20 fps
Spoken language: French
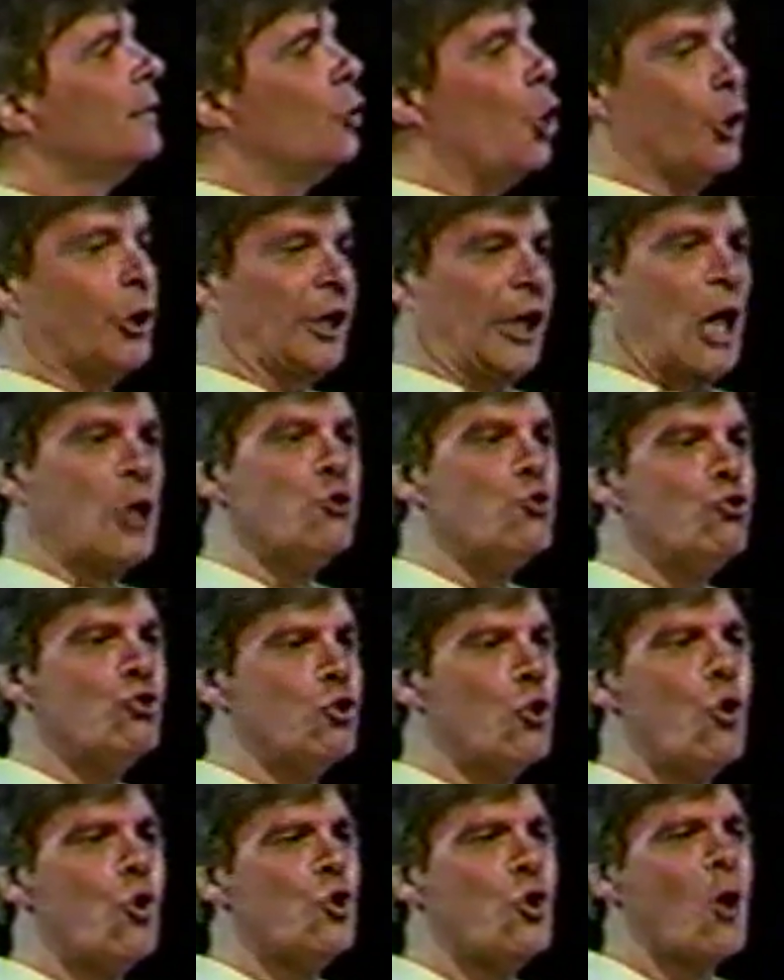le
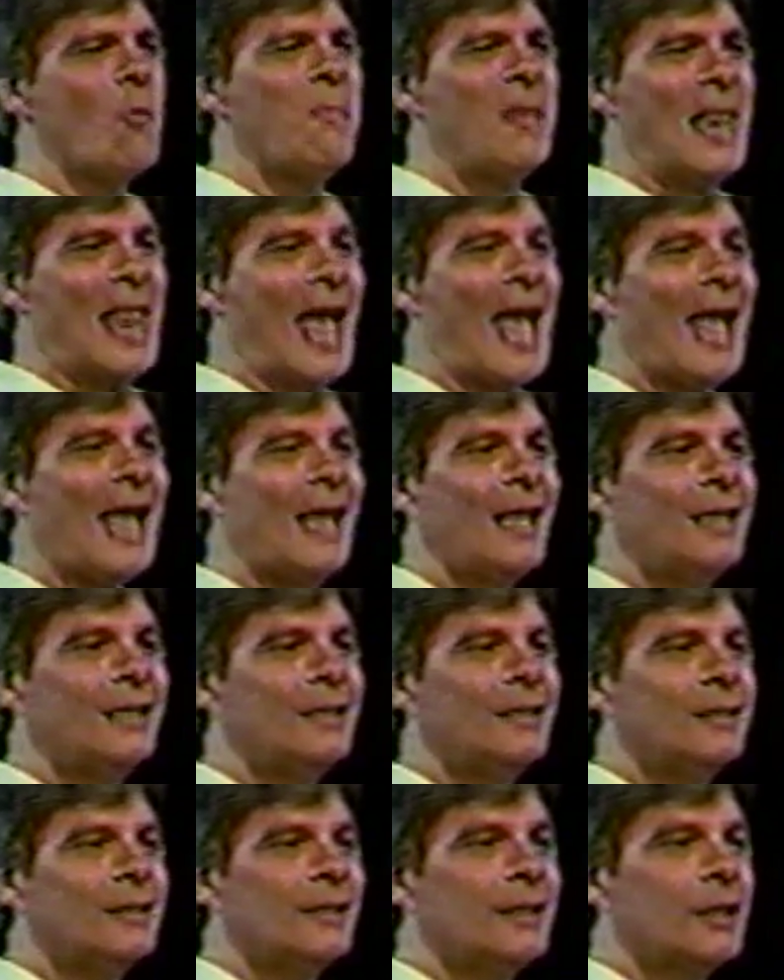granuleux, le blanc,
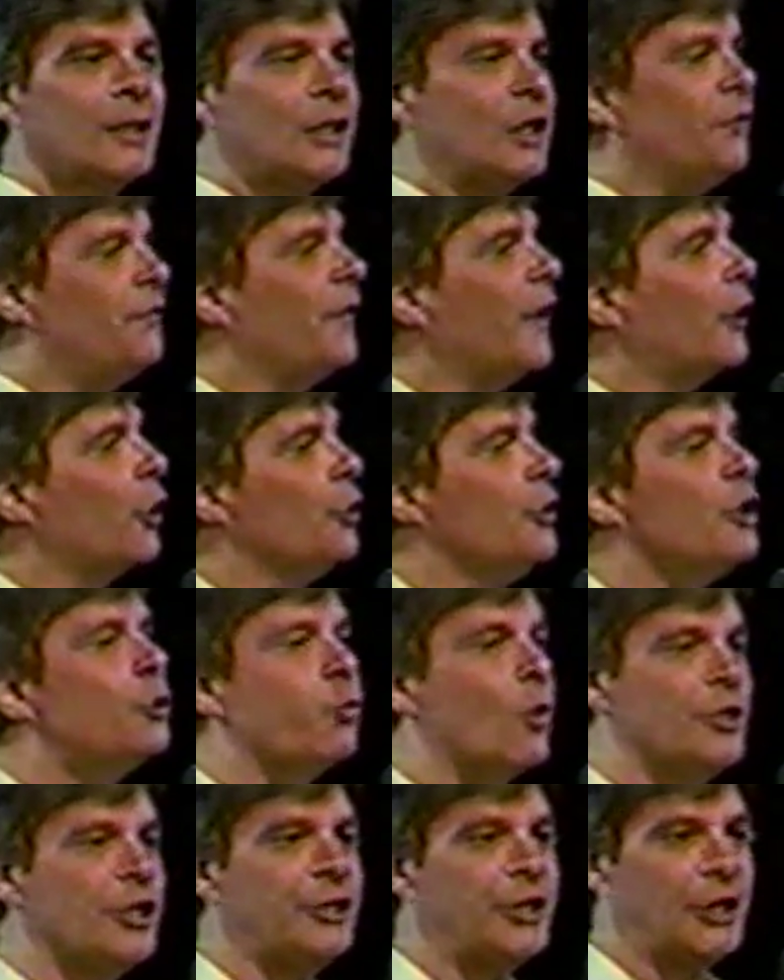qui fait que
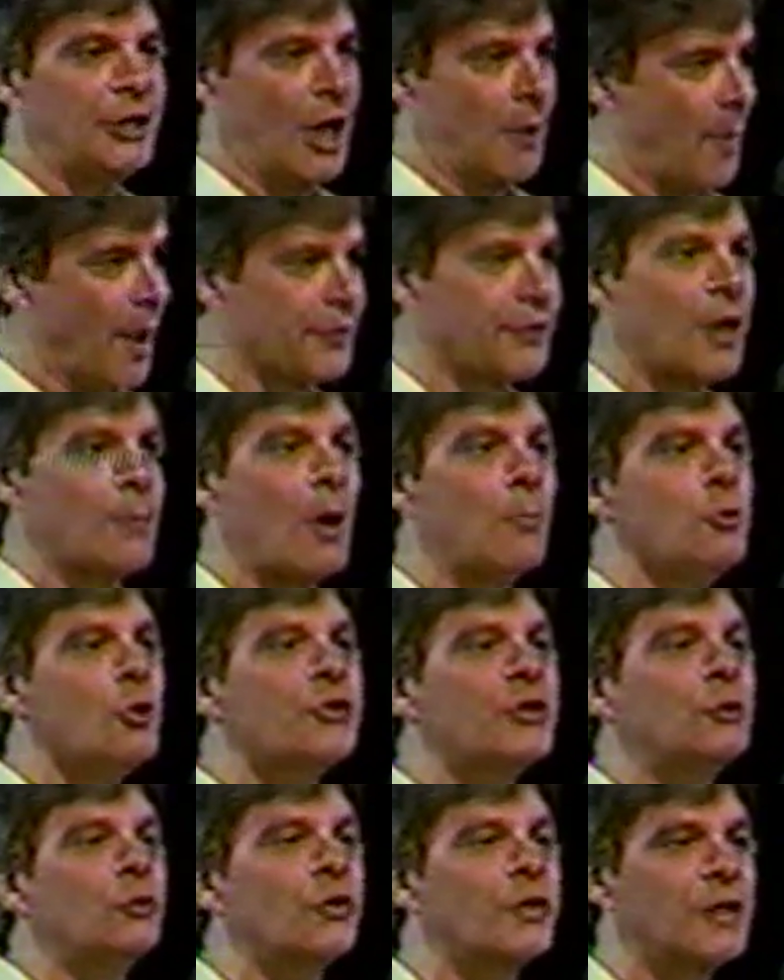nettoyer tes dents. En disant pas
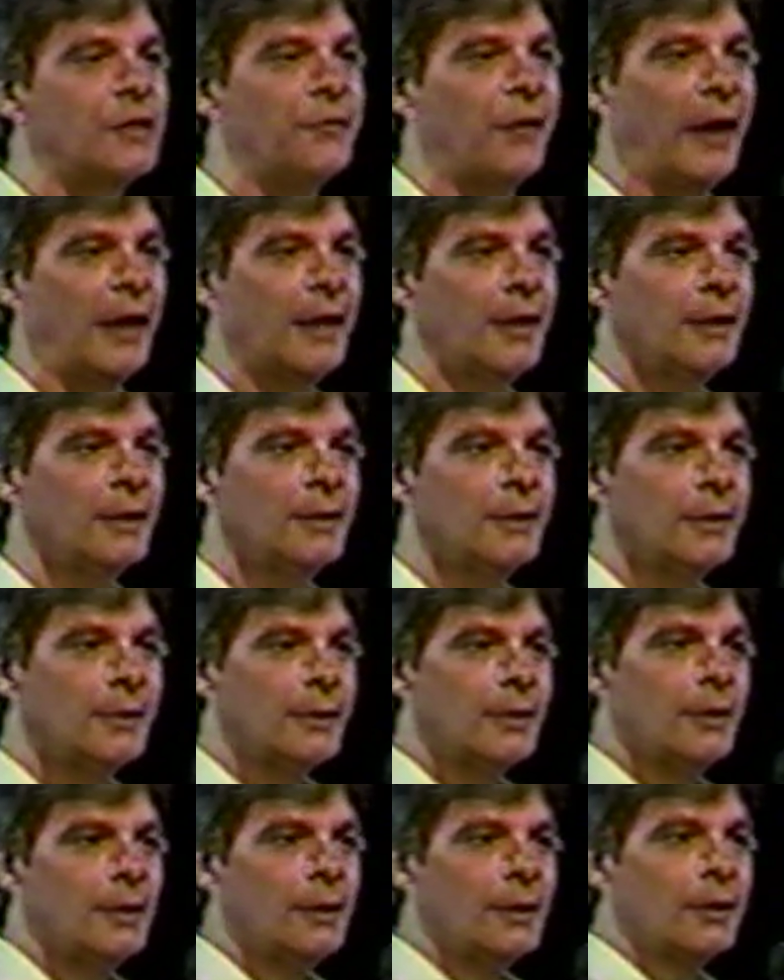plus, c'est tout ce qu'il
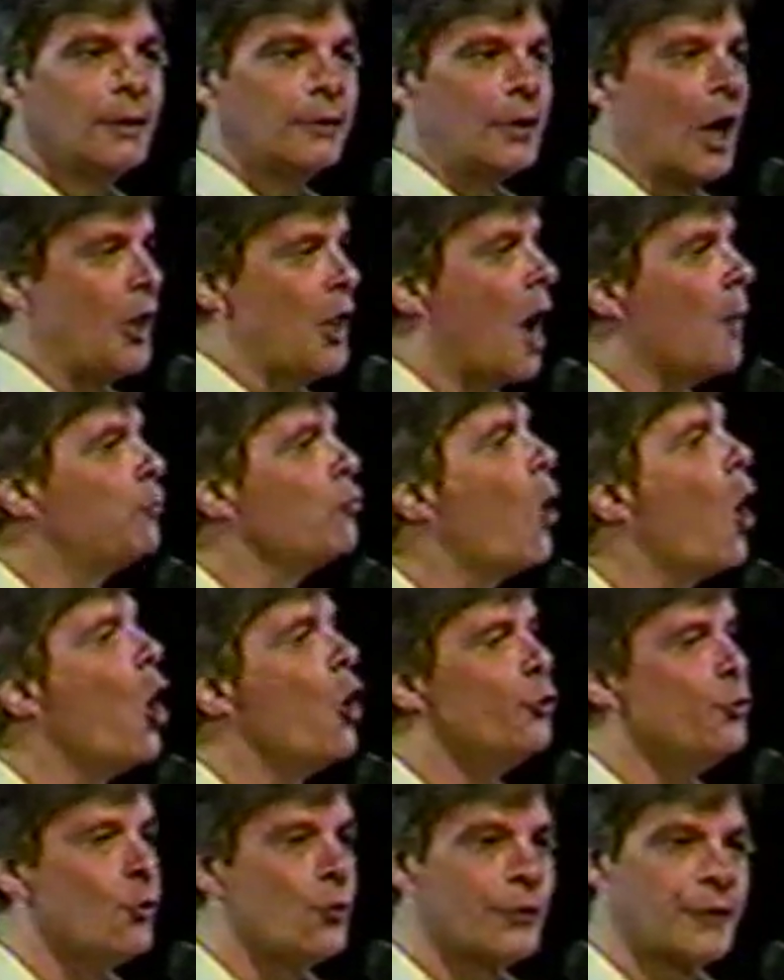fait. T'en emploies
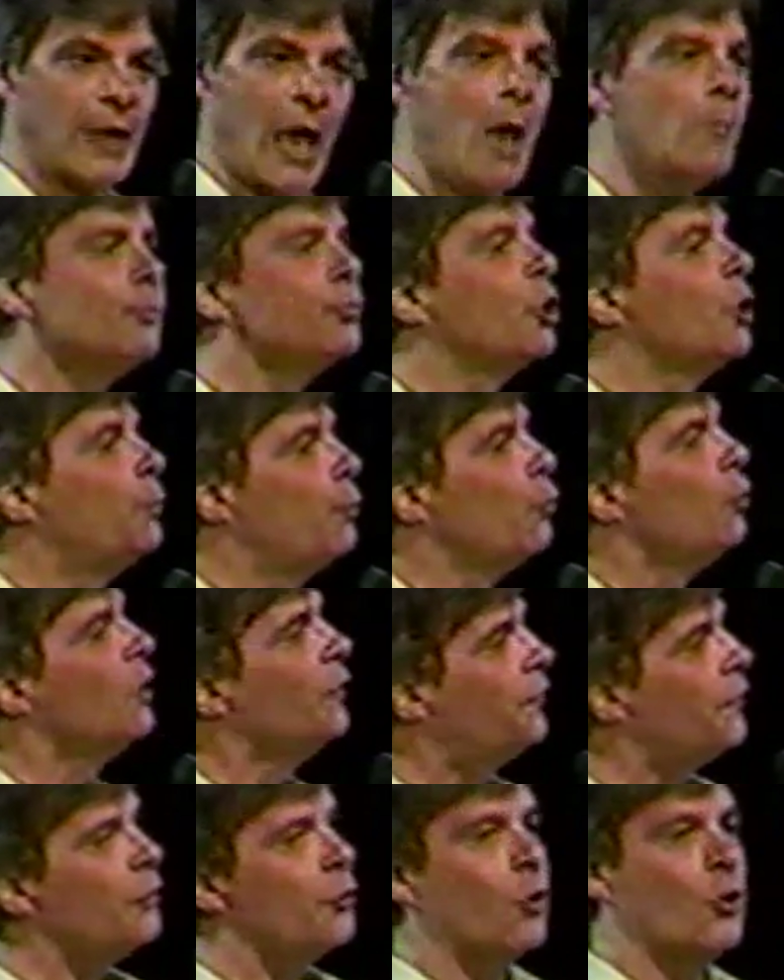un deuxième qui
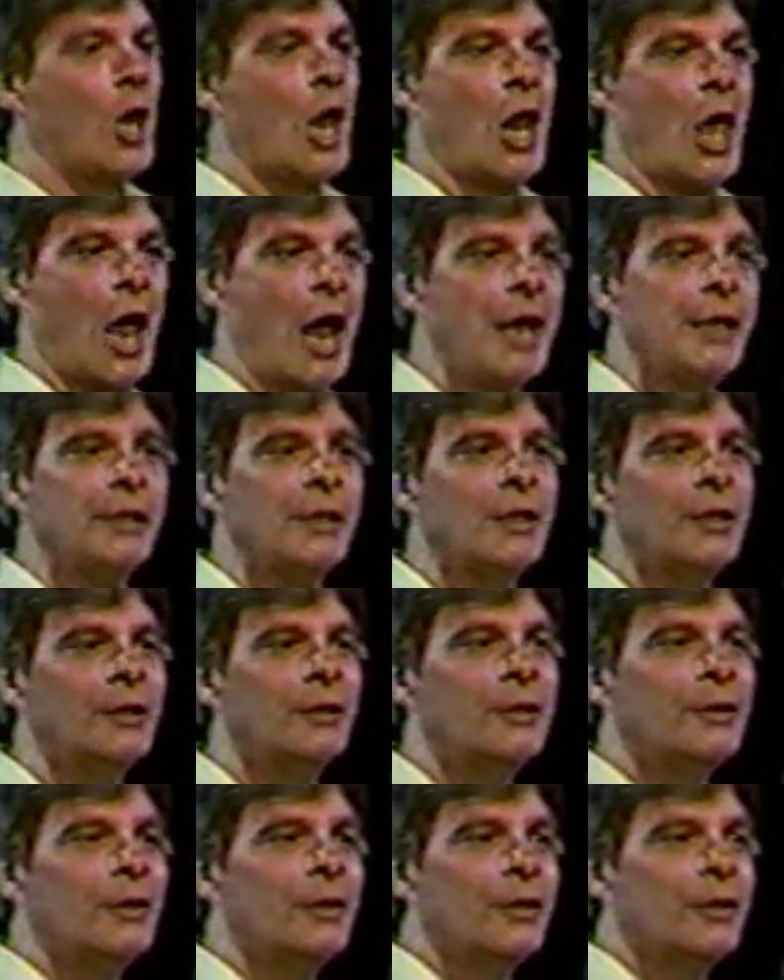purifie ton haleine
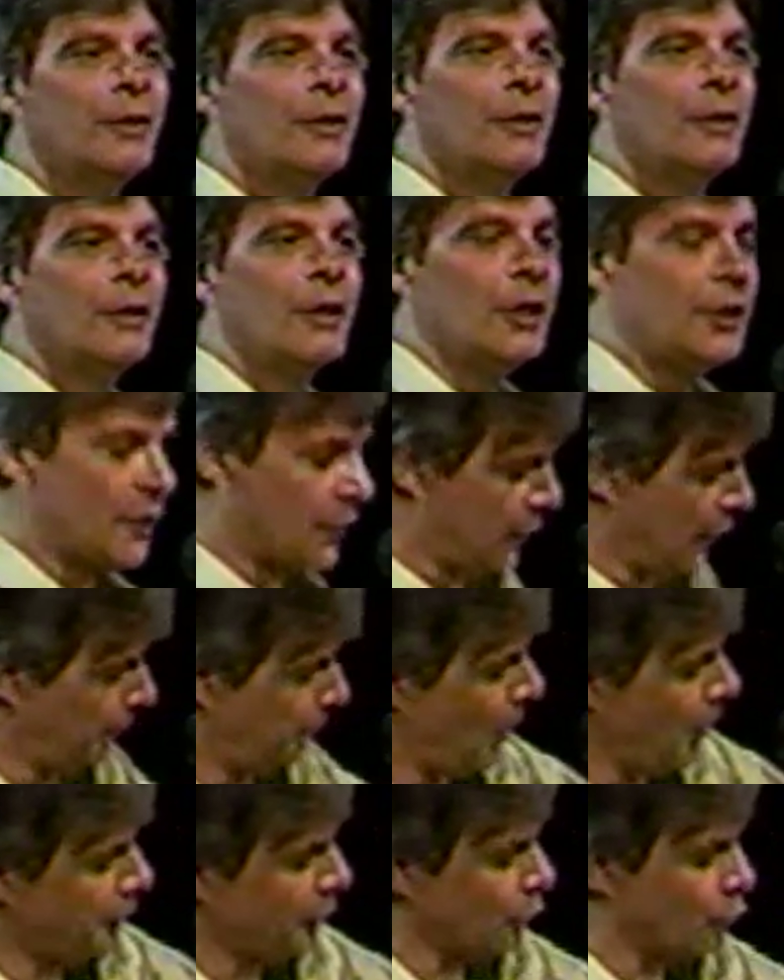et des
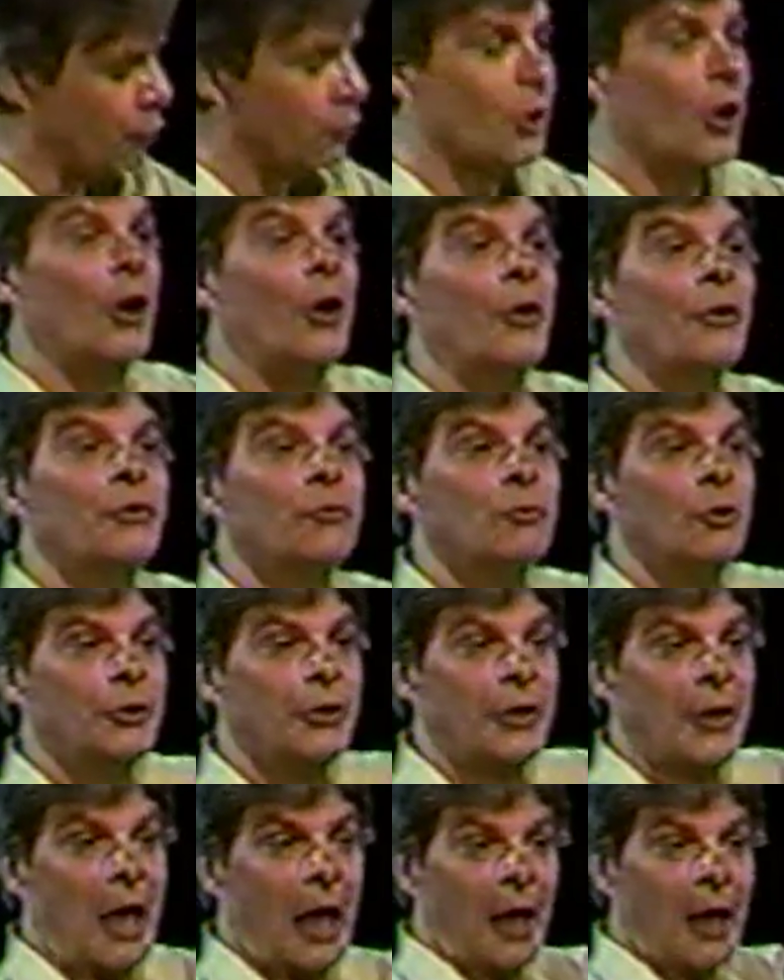serpentins de couleur.
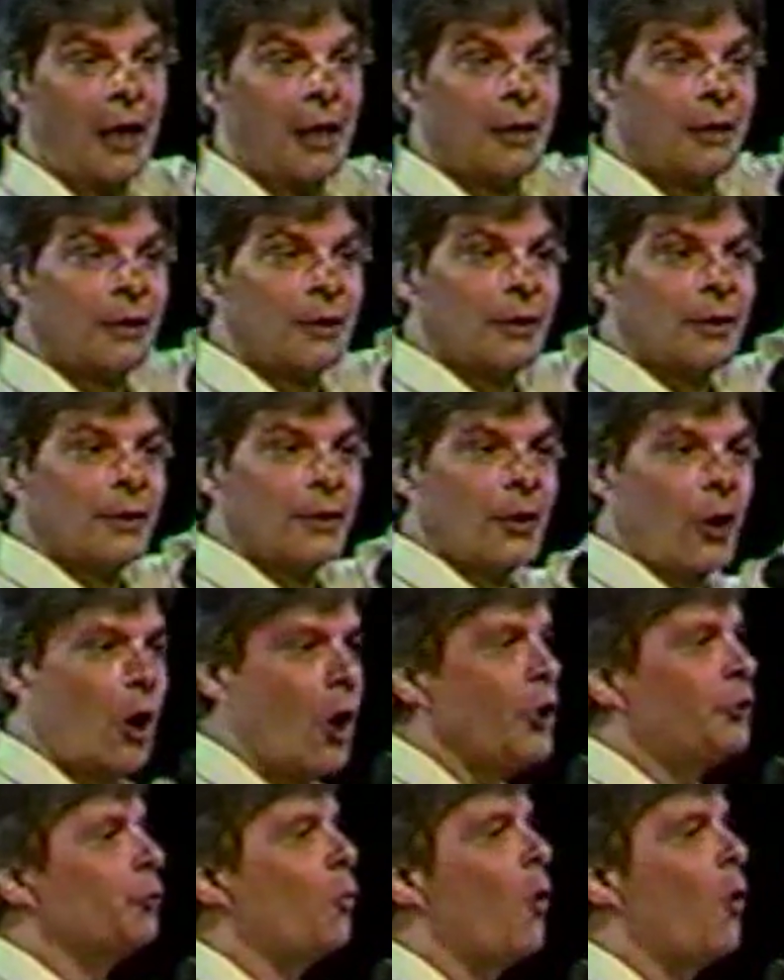Un